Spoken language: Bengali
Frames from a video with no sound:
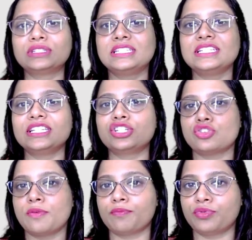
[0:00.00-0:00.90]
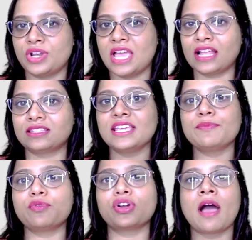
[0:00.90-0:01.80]
তিরিশ নম্বরে আছে
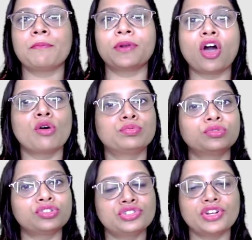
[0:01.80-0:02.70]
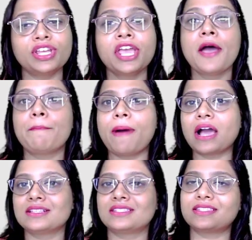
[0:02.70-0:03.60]
এবং আমরা অবশ্যই
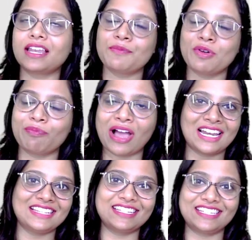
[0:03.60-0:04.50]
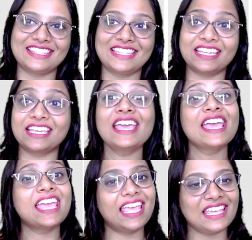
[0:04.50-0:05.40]
পাকিস্তান এবং বাংলাদেশের থেকে
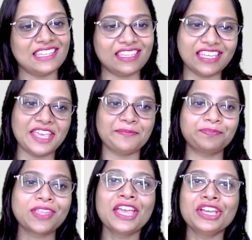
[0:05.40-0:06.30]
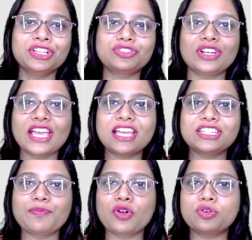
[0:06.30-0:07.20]
এগিয়ে চলে আসি
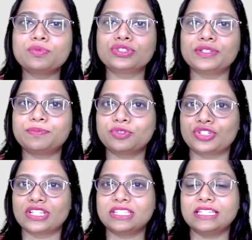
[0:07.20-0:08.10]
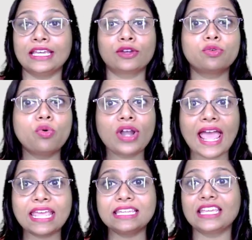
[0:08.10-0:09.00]
পরবর্তী প্রশ্নের দিকে কোন
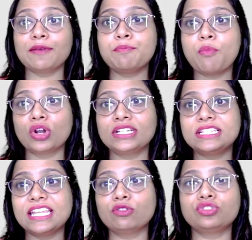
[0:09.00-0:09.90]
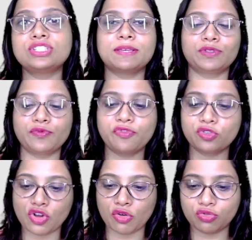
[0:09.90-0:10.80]
আইনকে মন্টেগু চেমস্পোর্ট
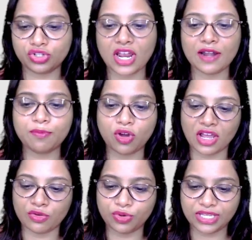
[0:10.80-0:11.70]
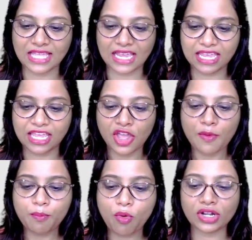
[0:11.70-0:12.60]
সংস্কার বলা হয়ে থাকে
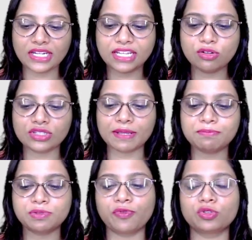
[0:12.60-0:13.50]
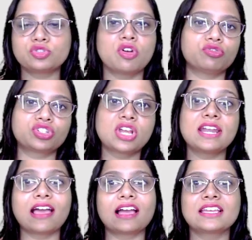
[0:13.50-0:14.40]
মন্টেগু চেমস্পোর্ট সংস্কার
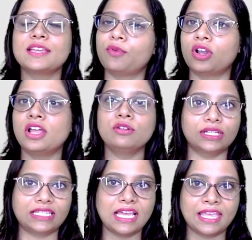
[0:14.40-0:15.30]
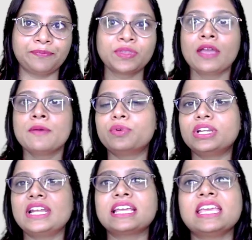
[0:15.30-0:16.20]
কাকে বলা হয়ে থাকে বলে
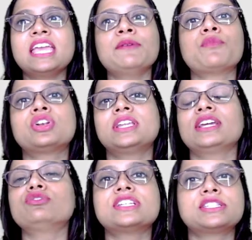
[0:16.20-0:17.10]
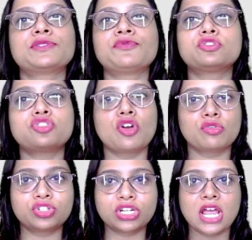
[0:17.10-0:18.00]
রাখি এই মন্টেগু চেমস্পোর্ট
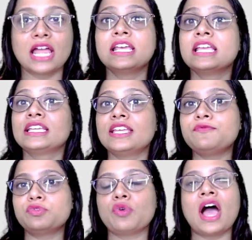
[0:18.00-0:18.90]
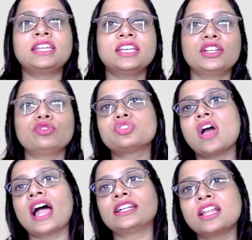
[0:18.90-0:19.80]
সংস্কার কিন্তু আঠেরোশো
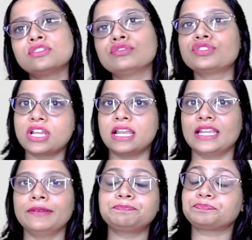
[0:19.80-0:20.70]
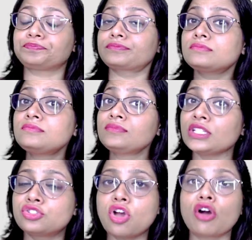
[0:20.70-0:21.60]
আটান্ন সালে
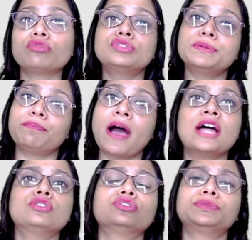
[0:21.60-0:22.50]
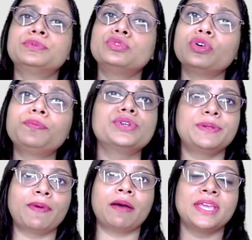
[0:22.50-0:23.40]
যখন ভারত
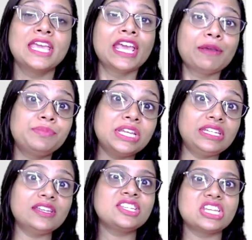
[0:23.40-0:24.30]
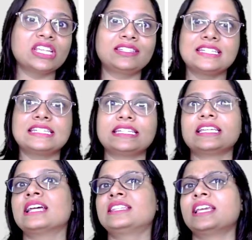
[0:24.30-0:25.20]
পুরোপুরিভাবে ব্রিটিশ ইস্ট
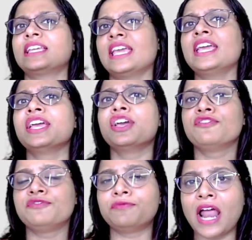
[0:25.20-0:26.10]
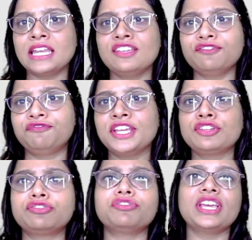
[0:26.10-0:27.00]
ইন্ডিয়া থেকে রানী
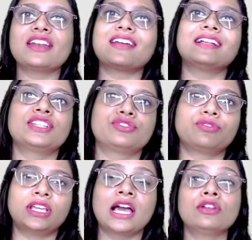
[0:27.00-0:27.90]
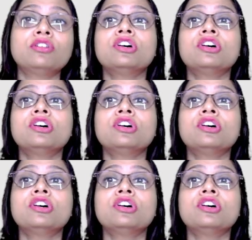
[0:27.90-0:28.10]
ভিক্টোরিয়ার কাছে চলে গেল